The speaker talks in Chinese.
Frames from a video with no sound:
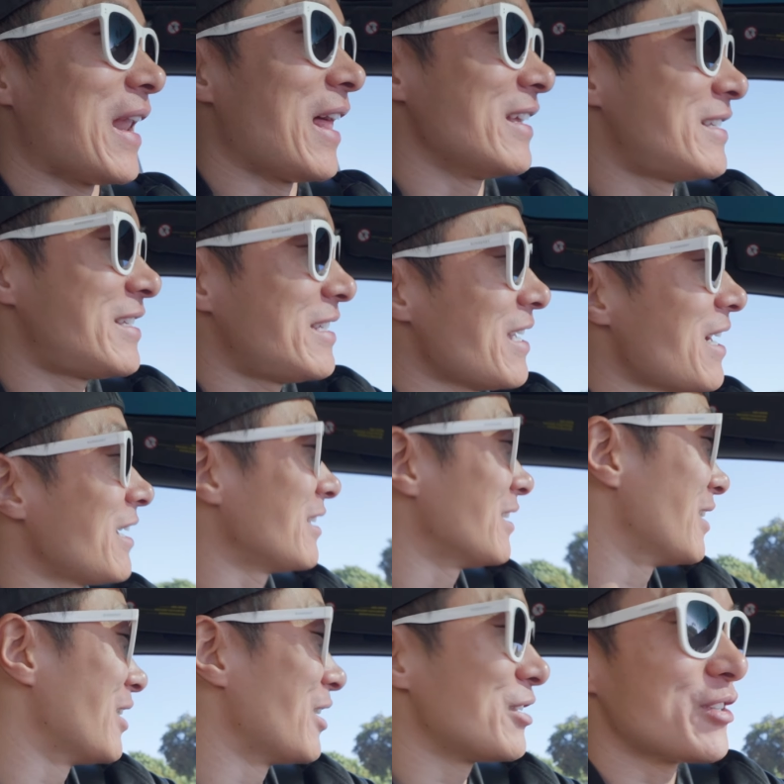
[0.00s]
来西亚
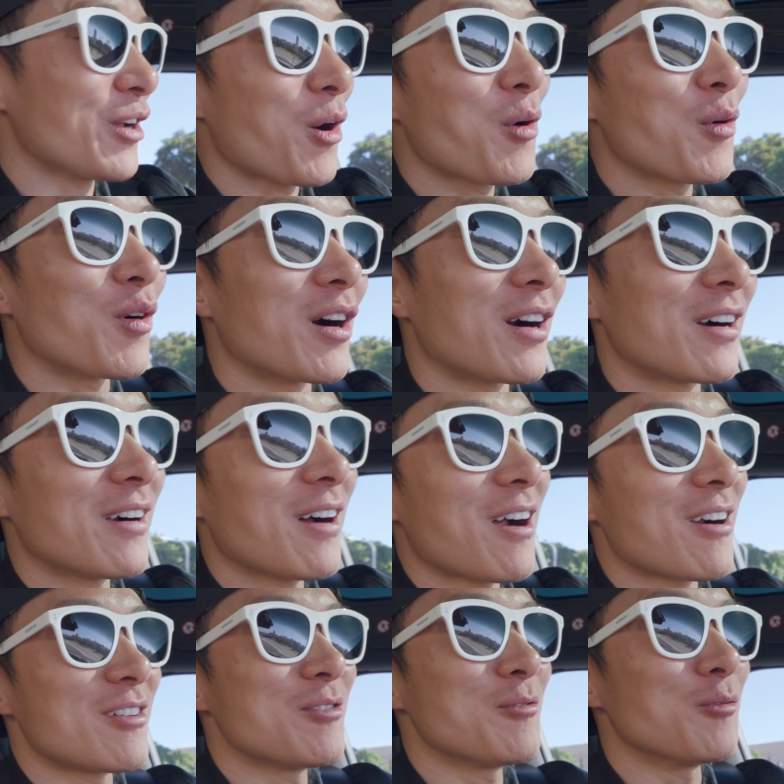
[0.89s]
的小伙，
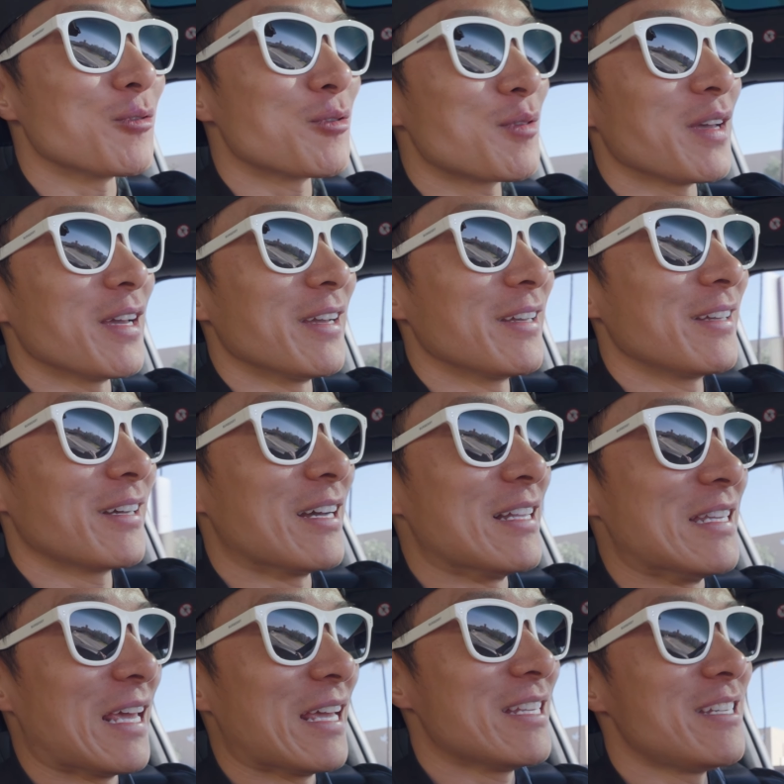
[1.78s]
二十五岁，
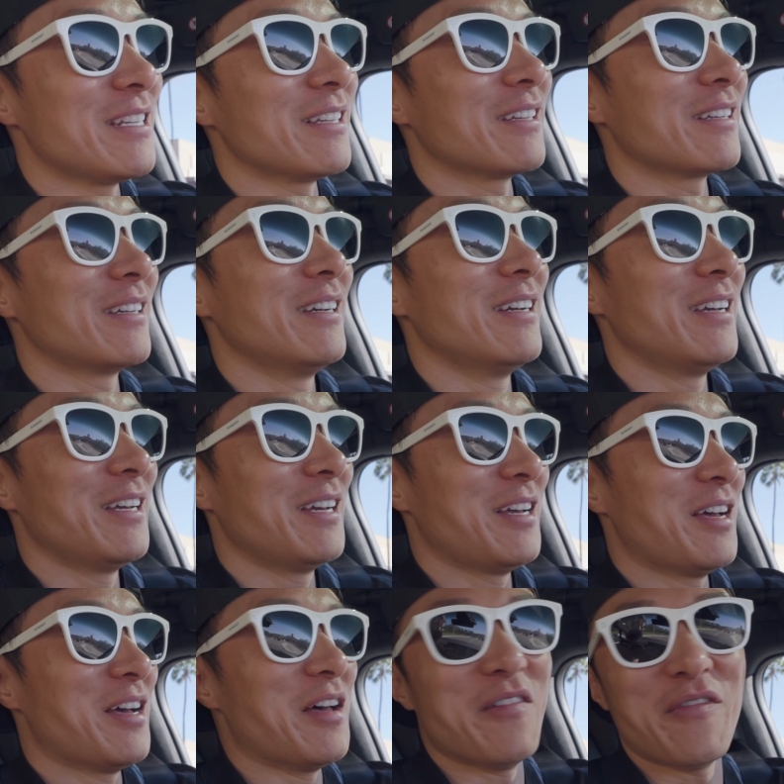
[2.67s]
很年轻，
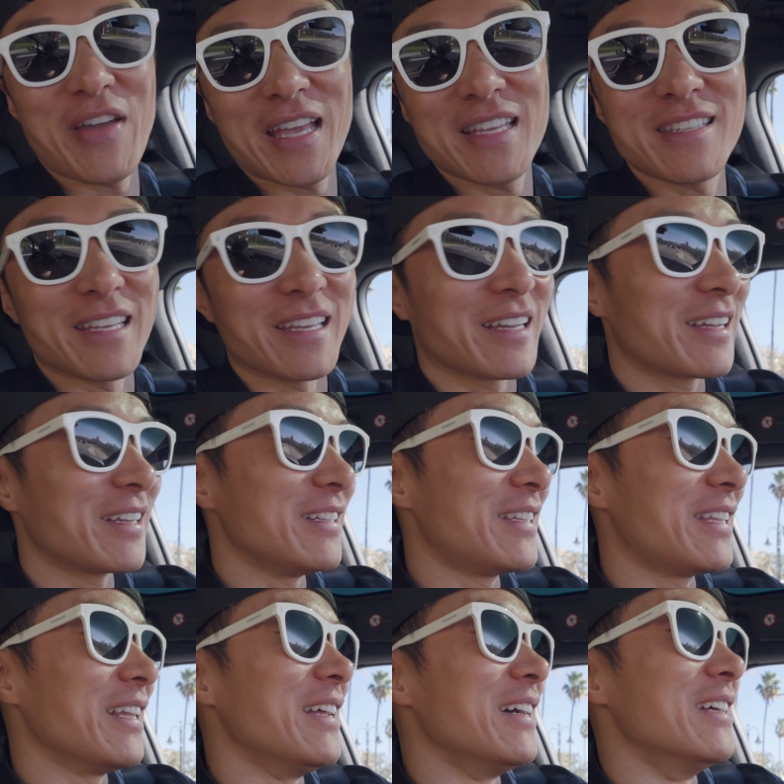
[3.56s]
很 fancy，跟
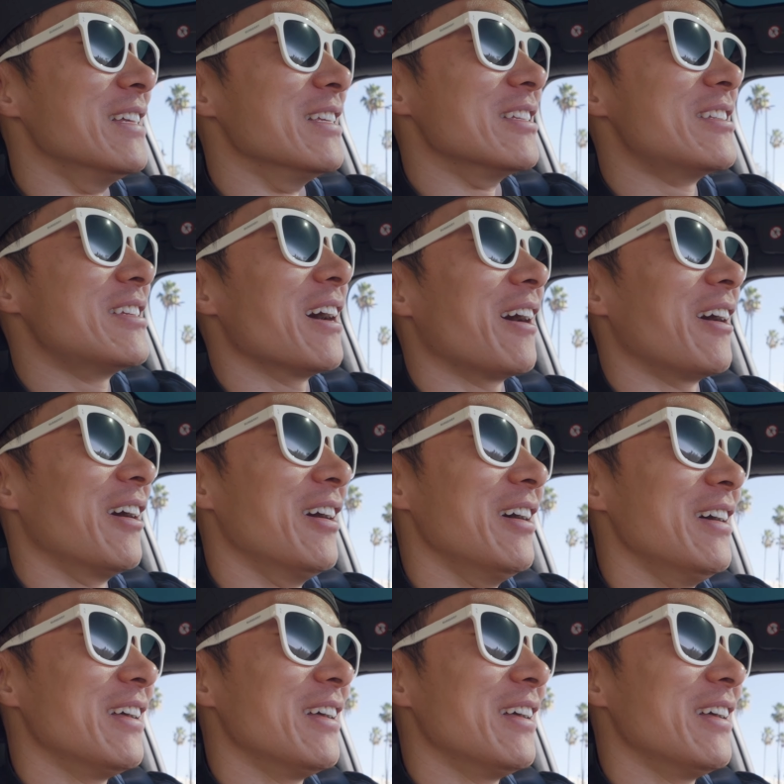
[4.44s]
d Diller 很像。